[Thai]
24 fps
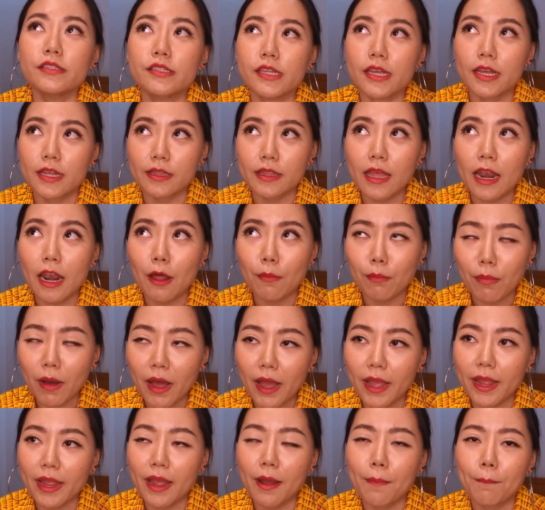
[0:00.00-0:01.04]
สีแต่ละใบ
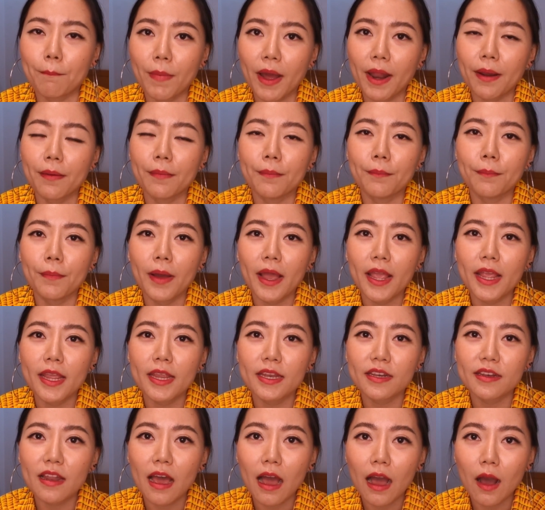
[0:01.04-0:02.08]
อ่ะมันไม่
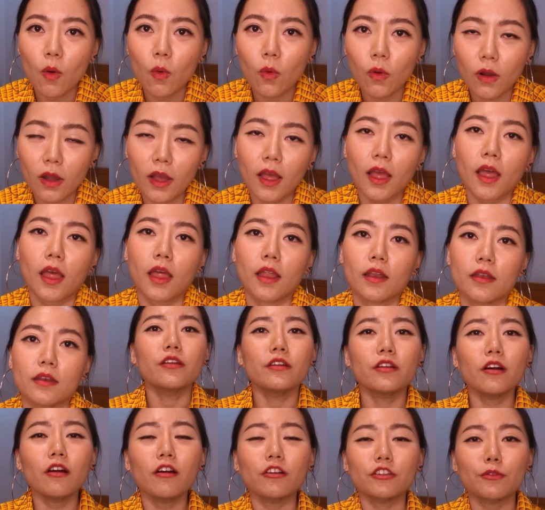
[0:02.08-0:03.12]
เท่ากัน
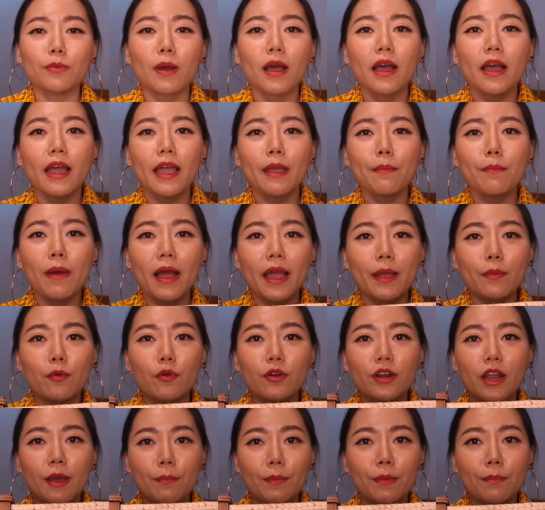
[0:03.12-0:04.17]
นึกออกใช่ปะไอ้ใบพ
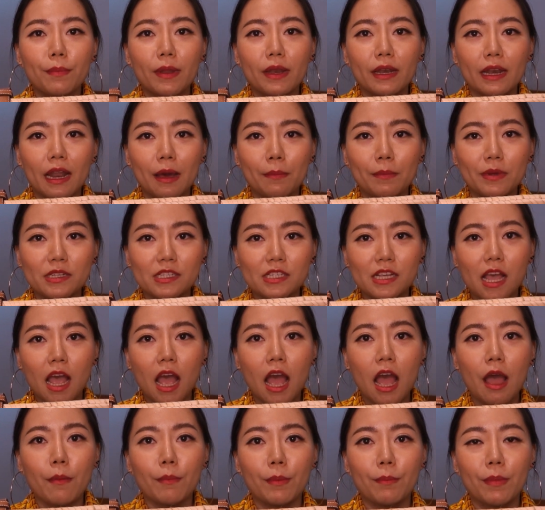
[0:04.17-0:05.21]
วกเนี้ยมันเป็นธรรม
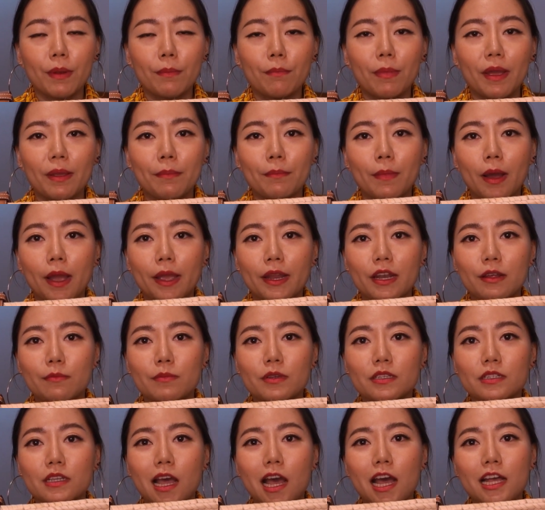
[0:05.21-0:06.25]
ชาติ มันเป็นใบไม้ธรร
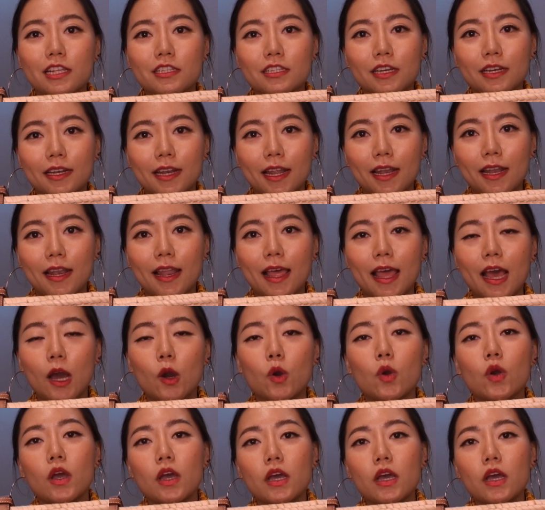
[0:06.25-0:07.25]
มชาติฉะนั้นแล้ว